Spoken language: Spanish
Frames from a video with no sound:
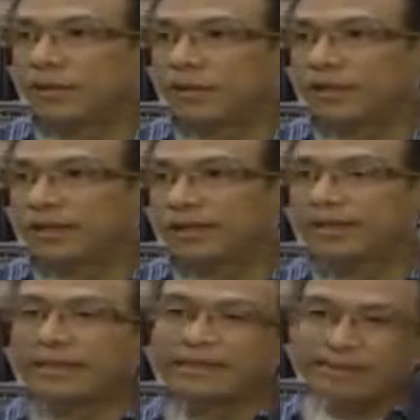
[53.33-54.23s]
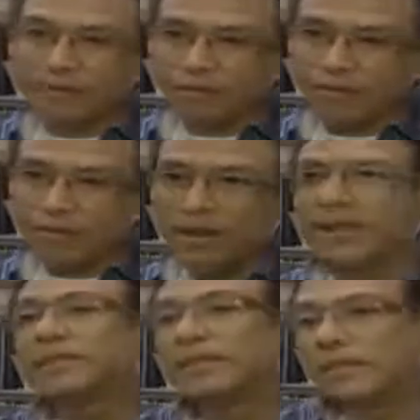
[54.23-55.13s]
eh, del 15 de noviembre hasta
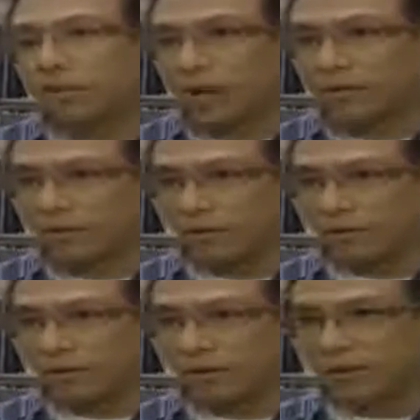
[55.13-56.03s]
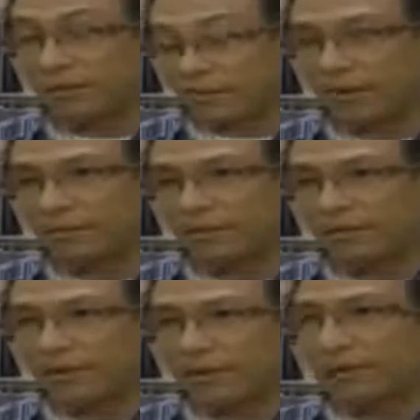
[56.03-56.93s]
el 24 de diciembre
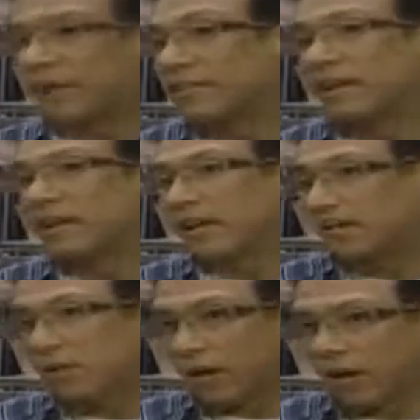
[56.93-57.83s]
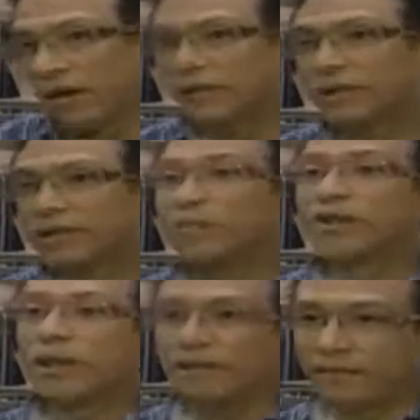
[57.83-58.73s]
que es lo que abarca la
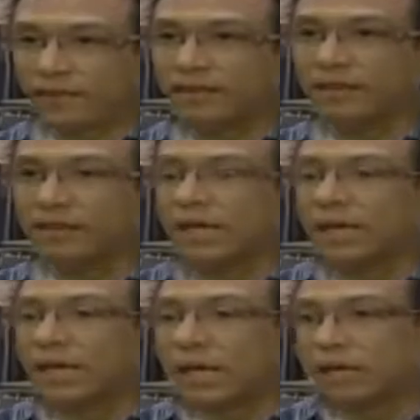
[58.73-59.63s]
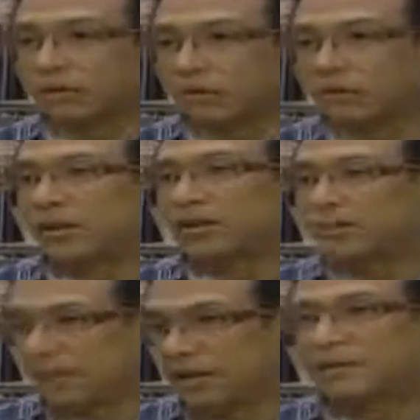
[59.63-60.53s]
temporada navideña. Entonces se
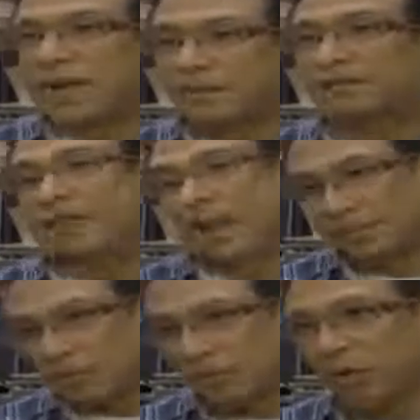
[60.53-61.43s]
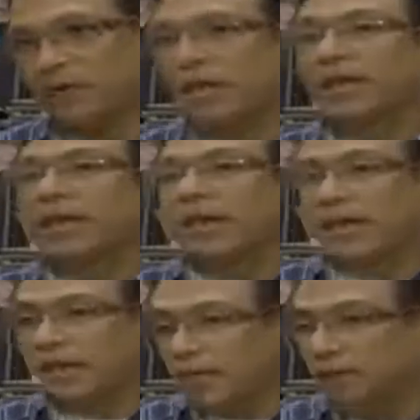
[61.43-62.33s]
les, llama, se les hace prueba
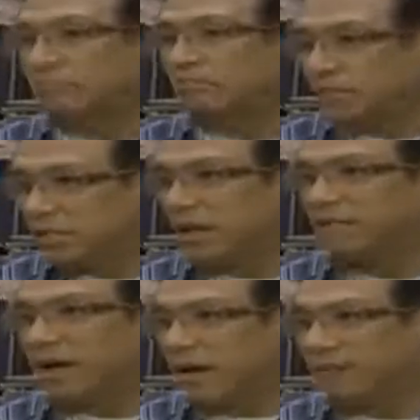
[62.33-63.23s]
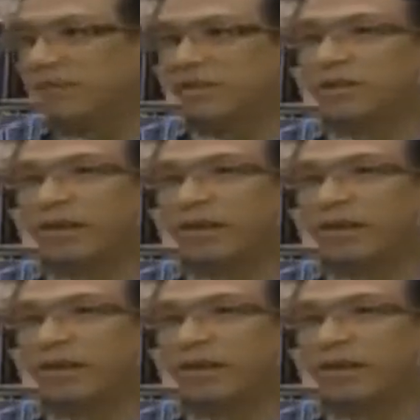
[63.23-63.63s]
y, se les va viendo, ¿verdad?